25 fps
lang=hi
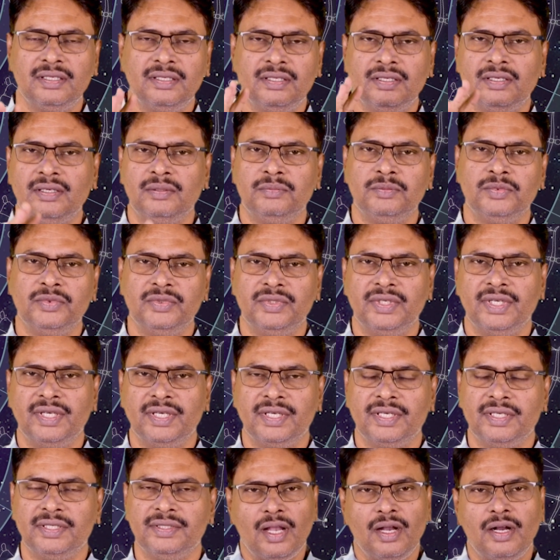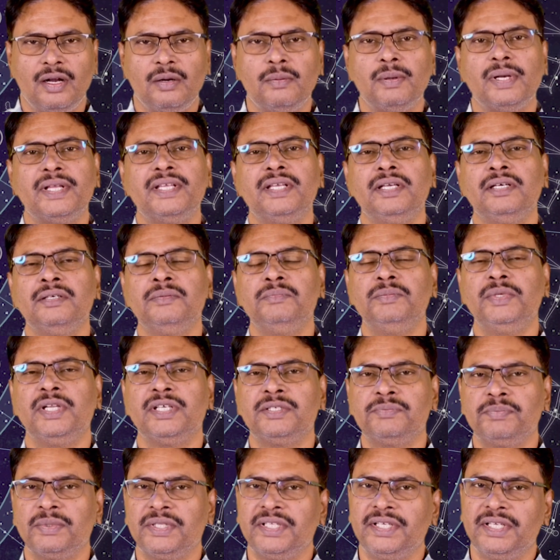कम हो जाएगा अब आइए हम
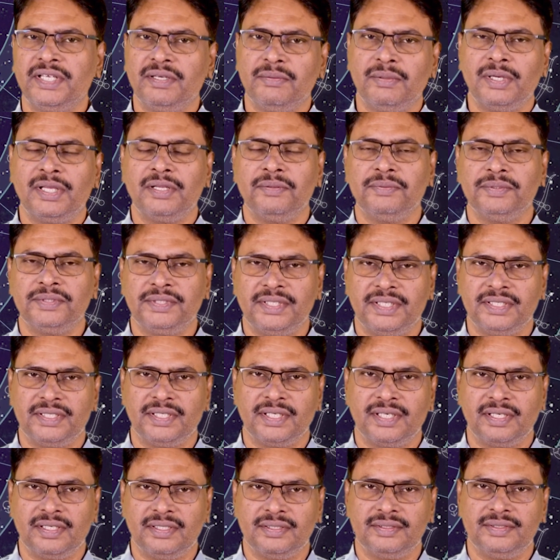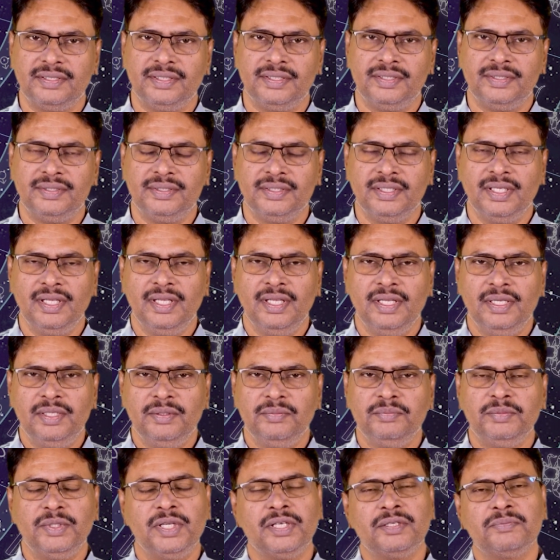बृहस्पति के बारे में चर्चा करते हैं
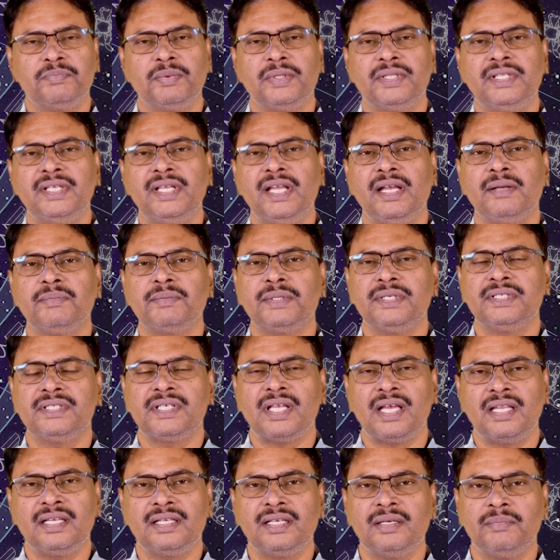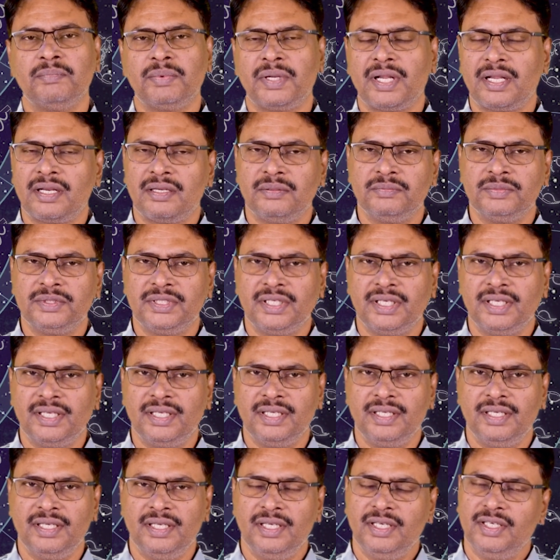बृहस्पति आपके साल के प्रारंभ से ही
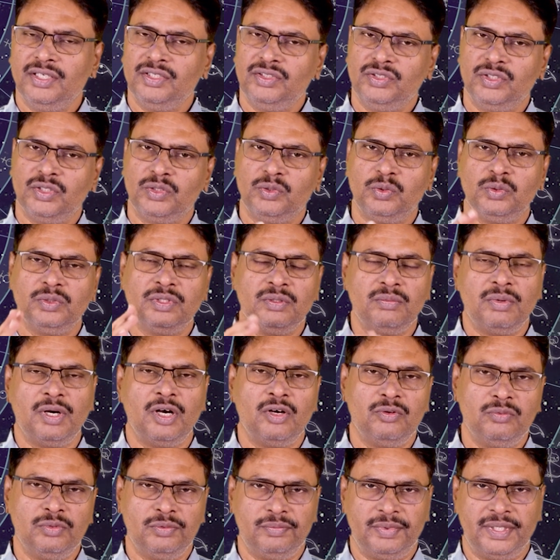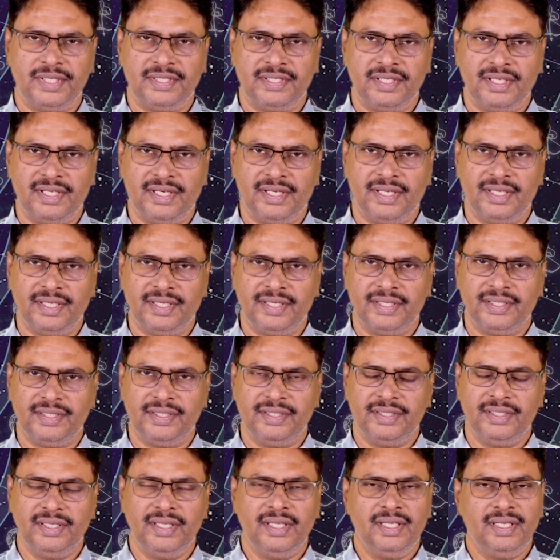चतुर्थ भाव में बैठे रहेंगे
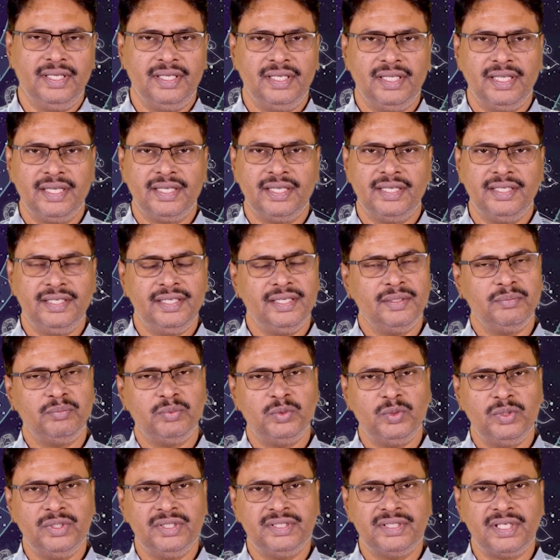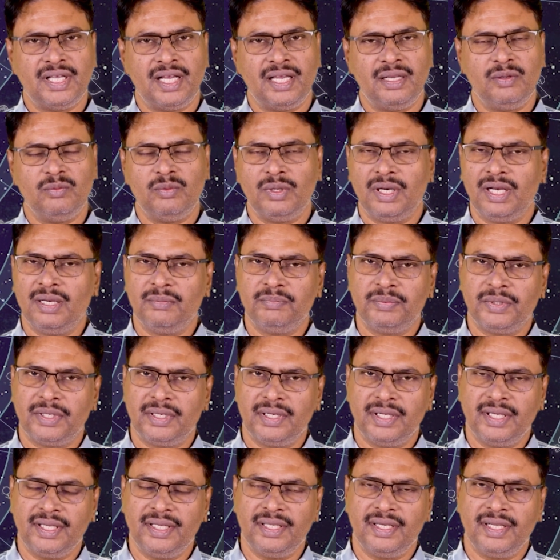लेकिन ये पूरी साल वहाँ पर
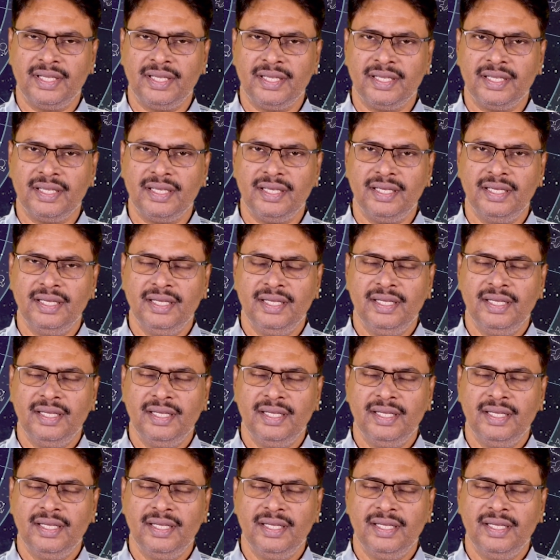नहीं रहेंगे